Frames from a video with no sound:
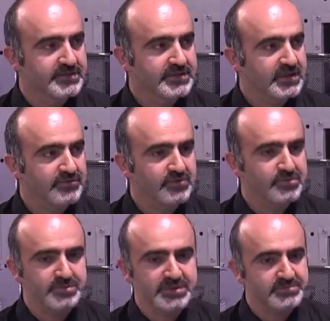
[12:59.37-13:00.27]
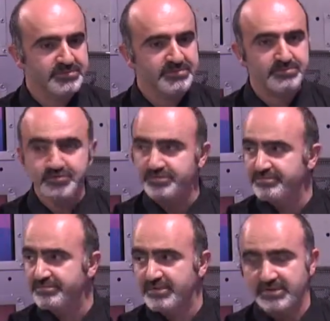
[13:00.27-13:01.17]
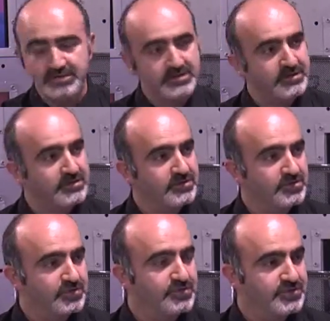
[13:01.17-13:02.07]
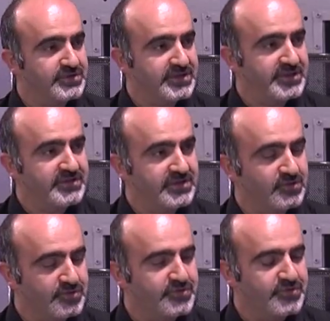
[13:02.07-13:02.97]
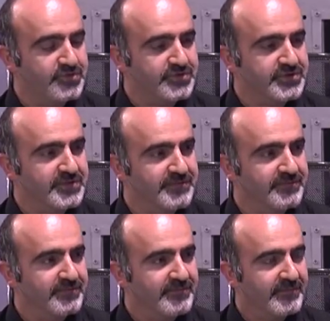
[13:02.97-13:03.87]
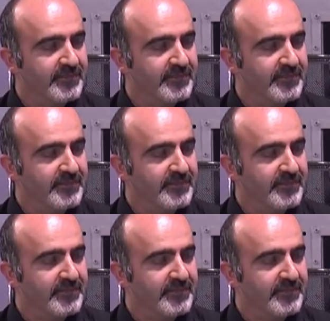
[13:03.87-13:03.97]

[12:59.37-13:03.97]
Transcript: Telefon numaramız bilmiyorum. E, evet yayında, yayında danışma hattı olarak